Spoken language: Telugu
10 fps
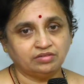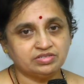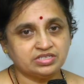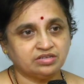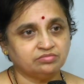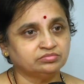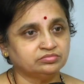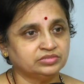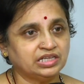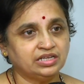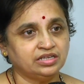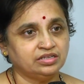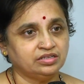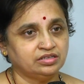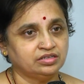అవసరం దాని
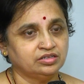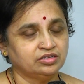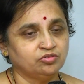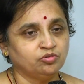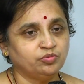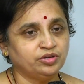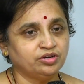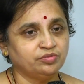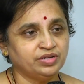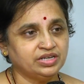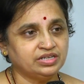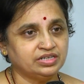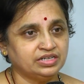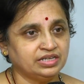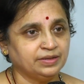ఉపయోగం
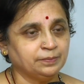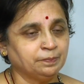ఏంటంటే